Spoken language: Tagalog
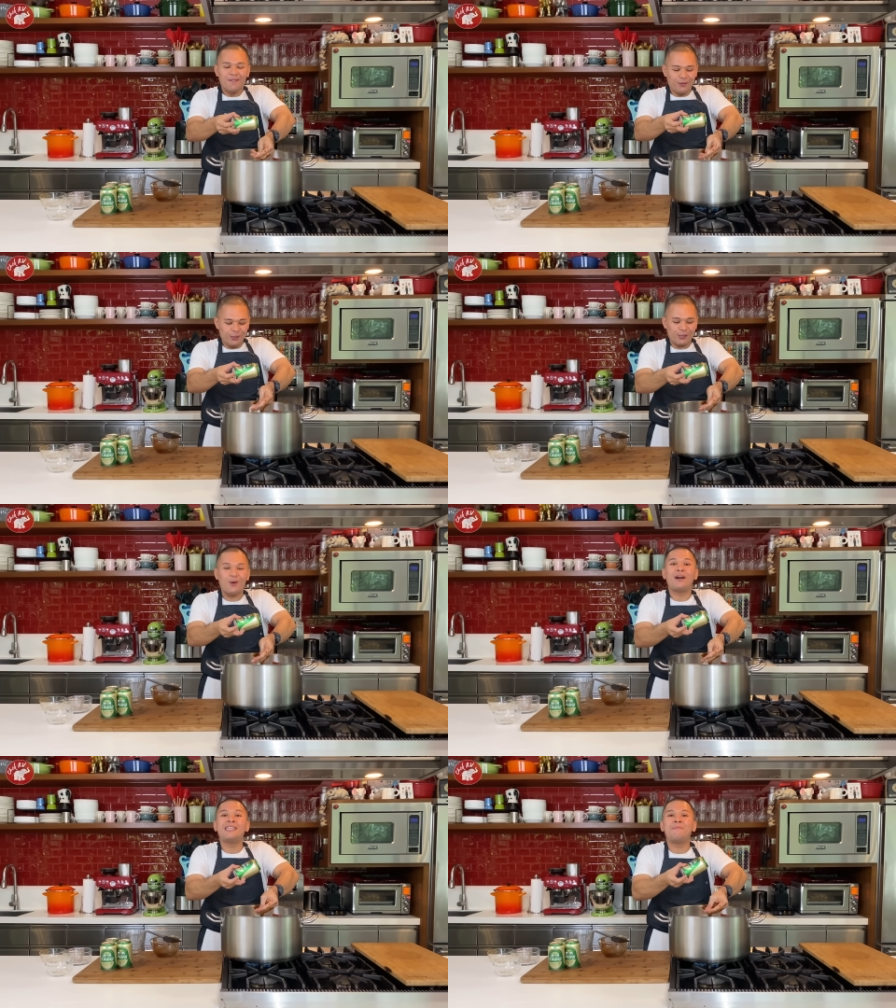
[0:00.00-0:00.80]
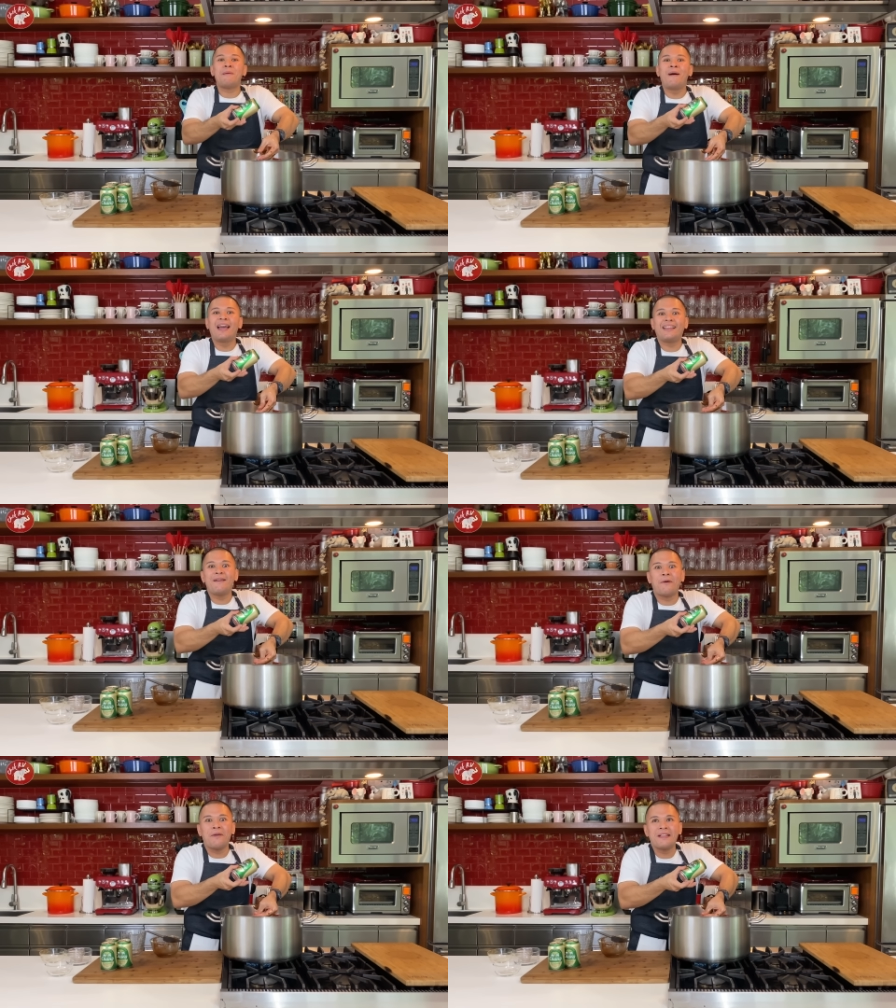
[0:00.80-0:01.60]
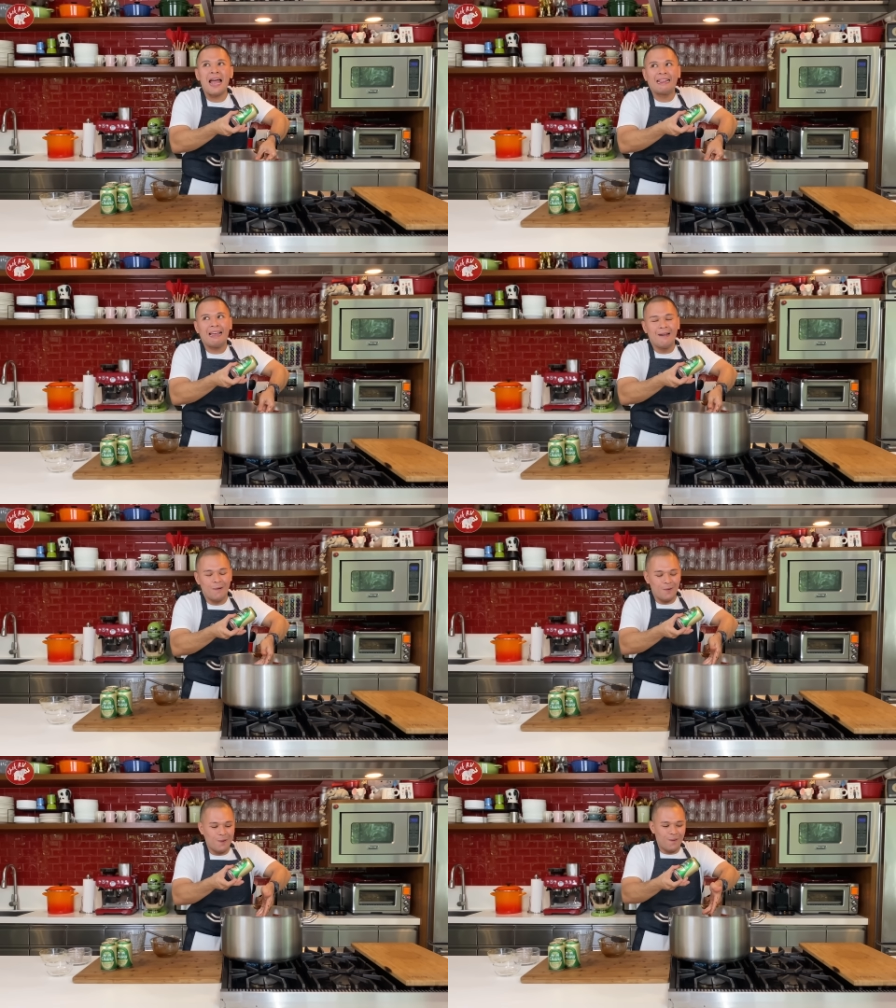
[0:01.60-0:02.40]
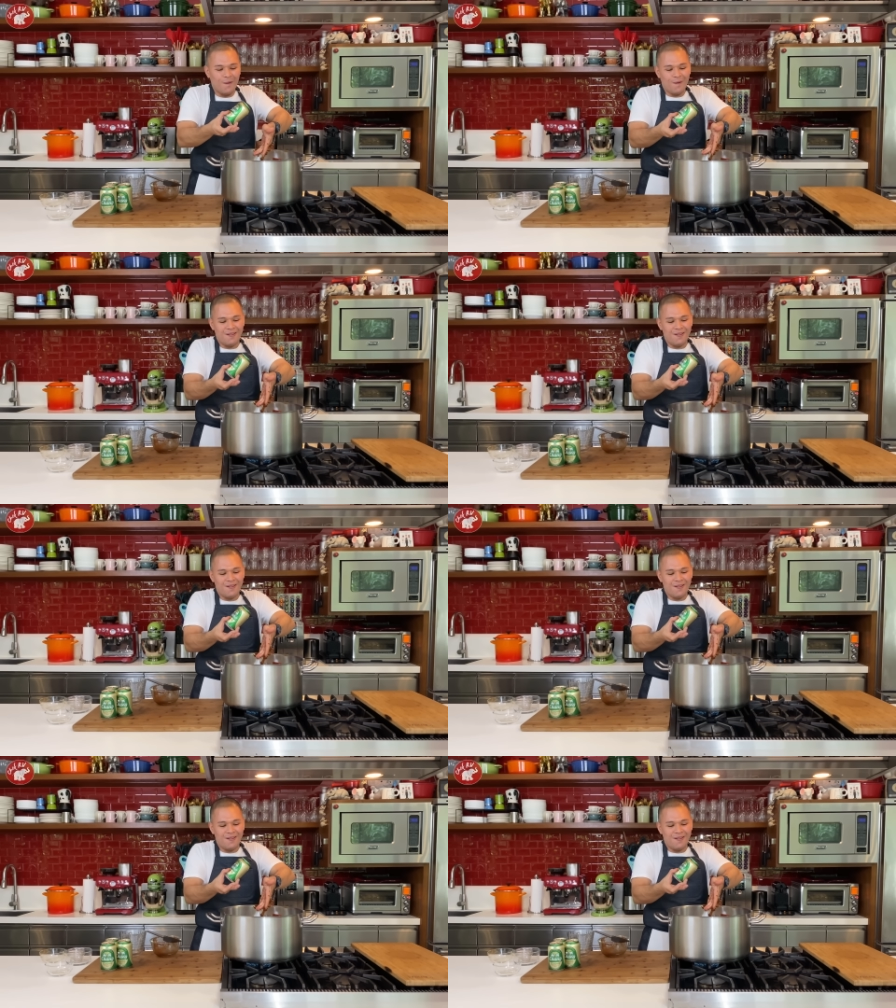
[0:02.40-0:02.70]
Diyos ko, kasi babanggitin ko yung tatay ko.